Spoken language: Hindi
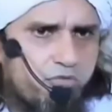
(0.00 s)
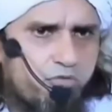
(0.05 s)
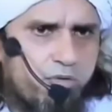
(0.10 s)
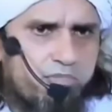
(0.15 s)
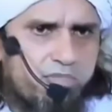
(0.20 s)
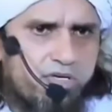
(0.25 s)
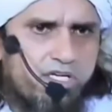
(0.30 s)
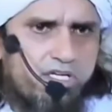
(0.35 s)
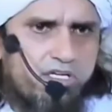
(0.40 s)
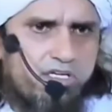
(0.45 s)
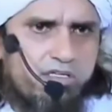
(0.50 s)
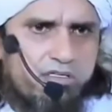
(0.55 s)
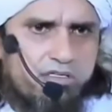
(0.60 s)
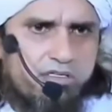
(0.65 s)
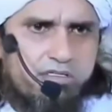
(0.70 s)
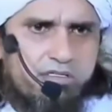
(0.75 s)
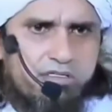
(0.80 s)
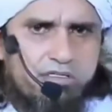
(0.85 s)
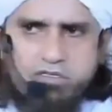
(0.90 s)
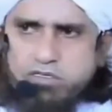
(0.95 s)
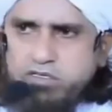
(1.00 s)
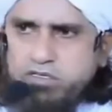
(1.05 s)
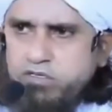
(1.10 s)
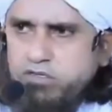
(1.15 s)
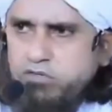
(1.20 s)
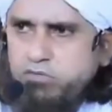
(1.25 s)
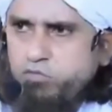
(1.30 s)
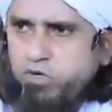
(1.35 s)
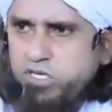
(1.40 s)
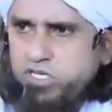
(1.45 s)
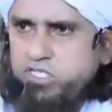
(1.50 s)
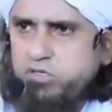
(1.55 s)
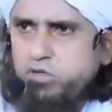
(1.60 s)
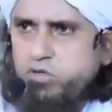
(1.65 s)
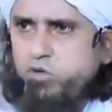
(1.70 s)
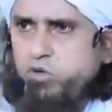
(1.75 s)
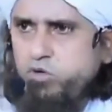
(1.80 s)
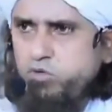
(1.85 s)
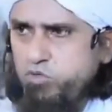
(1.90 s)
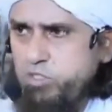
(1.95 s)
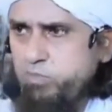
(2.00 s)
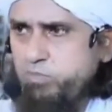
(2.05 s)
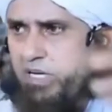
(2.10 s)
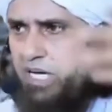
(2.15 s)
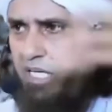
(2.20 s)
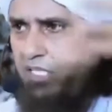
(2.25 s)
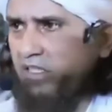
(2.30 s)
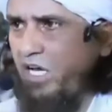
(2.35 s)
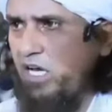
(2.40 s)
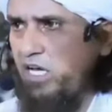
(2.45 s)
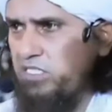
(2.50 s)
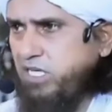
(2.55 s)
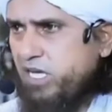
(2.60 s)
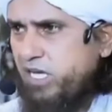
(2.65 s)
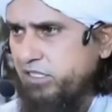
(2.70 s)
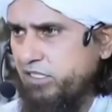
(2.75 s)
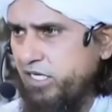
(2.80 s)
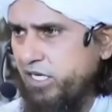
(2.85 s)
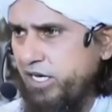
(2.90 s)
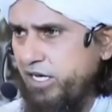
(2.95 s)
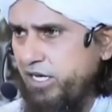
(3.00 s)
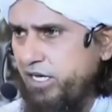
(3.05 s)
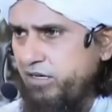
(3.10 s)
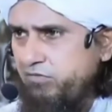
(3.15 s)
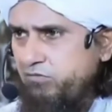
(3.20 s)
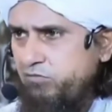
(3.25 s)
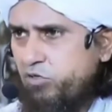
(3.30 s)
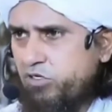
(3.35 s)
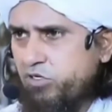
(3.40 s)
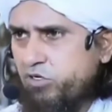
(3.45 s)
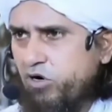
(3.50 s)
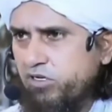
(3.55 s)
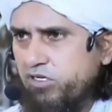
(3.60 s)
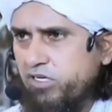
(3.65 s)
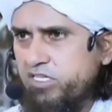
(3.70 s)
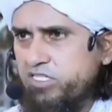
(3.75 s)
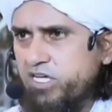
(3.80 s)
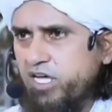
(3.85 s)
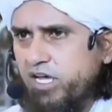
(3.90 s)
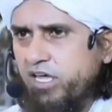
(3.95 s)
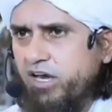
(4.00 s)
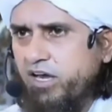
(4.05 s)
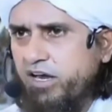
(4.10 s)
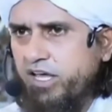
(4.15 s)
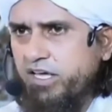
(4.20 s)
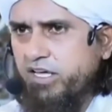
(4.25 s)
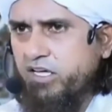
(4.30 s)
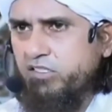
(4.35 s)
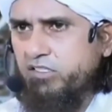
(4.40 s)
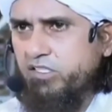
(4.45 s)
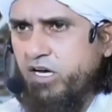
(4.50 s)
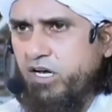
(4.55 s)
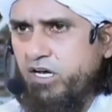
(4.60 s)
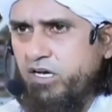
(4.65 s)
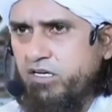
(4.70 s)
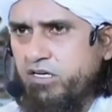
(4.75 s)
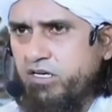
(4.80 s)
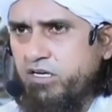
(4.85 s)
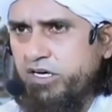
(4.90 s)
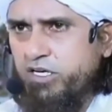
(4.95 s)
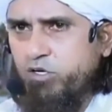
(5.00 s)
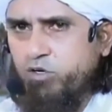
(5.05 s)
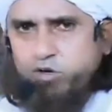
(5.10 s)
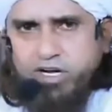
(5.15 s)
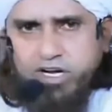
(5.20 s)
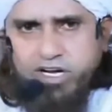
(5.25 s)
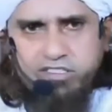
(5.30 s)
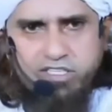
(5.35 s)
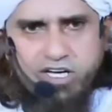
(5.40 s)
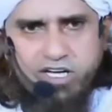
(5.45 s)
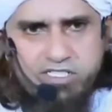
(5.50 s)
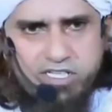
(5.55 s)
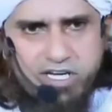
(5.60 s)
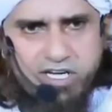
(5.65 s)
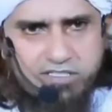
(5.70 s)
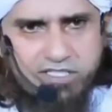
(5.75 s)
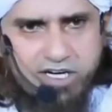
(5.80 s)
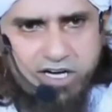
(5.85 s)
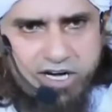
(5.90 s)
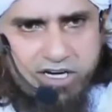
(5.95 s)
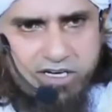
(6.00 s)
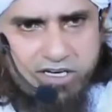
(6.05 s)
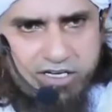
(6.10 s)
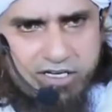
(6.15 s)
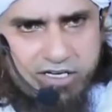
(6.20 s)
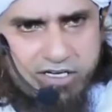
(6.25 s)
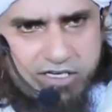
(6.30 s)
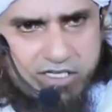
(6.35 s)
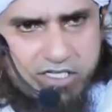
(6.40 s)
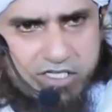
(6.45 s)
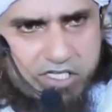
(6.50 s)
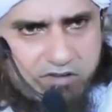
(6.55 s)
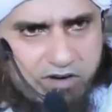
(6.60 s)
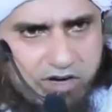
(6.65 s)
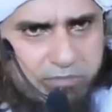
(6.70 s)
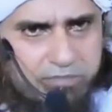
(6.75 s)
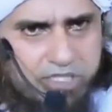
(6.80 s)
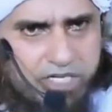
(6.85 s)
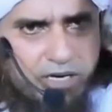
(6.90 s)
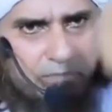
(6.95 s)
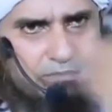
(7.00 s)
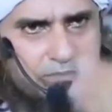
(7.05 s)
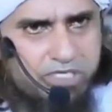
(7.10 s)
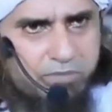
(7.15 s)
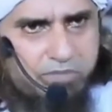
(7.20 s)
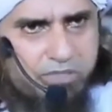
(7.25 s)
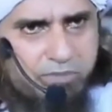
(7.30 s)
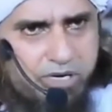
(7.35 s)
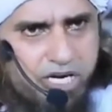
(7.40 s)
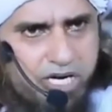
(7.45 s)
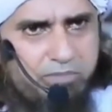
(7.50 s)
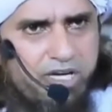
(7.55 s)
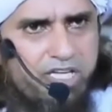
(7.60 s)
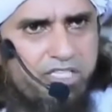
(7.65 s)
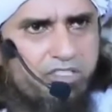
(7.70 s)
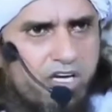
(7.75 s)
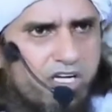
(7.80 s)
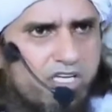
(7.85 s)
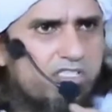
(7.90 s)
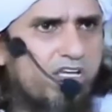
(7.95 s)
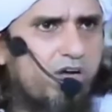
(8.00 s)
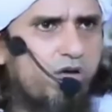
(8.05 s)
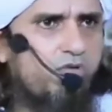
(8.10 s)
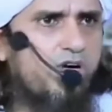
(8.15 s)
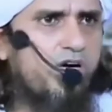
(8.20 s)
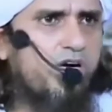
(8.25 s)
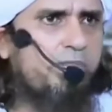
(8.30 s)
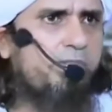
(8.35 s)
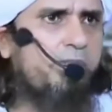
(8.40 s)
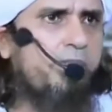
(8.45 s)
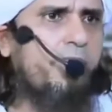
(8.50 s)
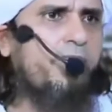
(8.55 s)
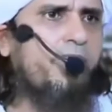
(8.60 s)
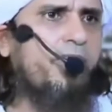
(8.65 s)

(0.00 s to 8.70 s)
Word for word: में कि वो अपनी वो लोग उस पर एतराजात करें वो डॉक्टर जाकिर नाइक की तरह खड़े होकर एतराजात का जवाब हम सबसे पहले मैं एतराज करूंगा